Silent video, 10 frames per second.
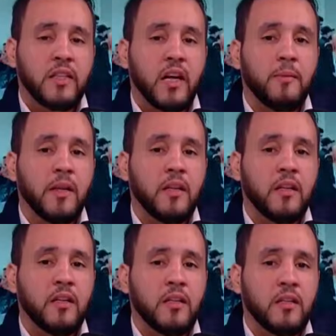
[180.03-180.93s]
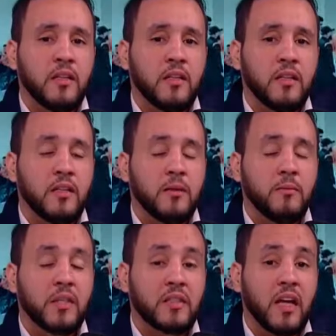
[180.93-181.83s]
استقبال آه،
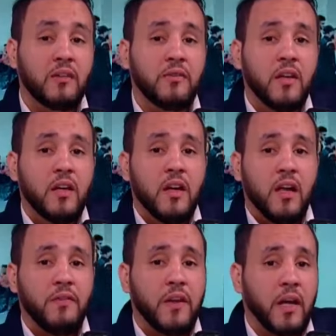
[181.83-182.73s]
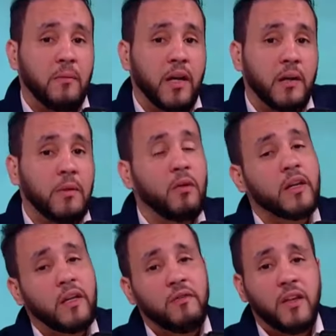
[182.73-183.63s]
من طرف الفريق المغربي ولكن